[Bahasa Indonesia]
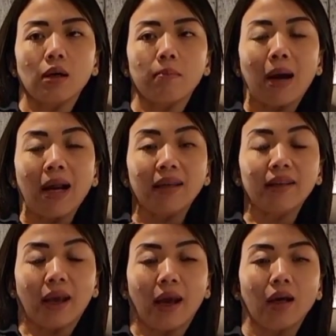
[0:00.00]

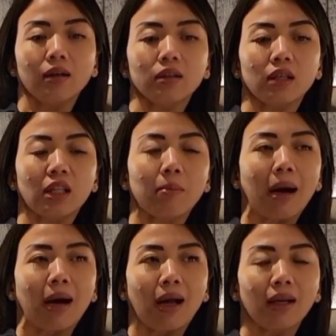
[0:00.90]
baiknya kita
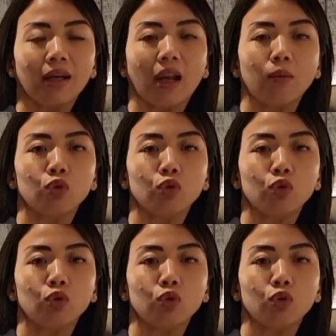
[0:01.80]
makan ya dalam